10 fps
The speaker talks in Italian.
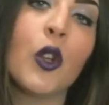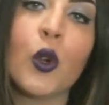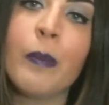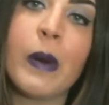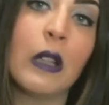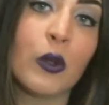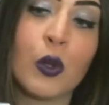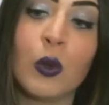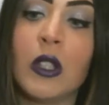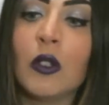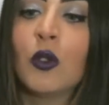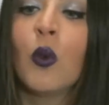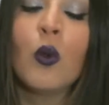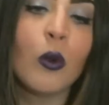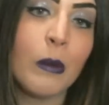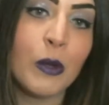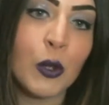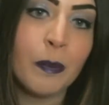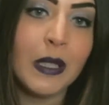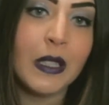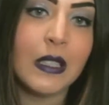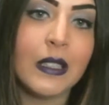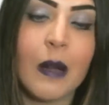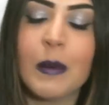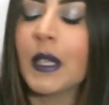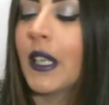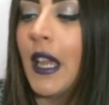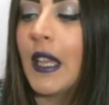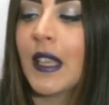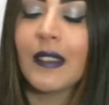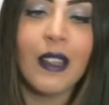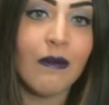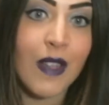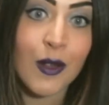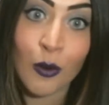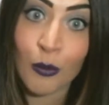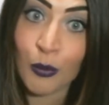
ne ho comprato soltanto uno, ma mi sono pentita perché è davvero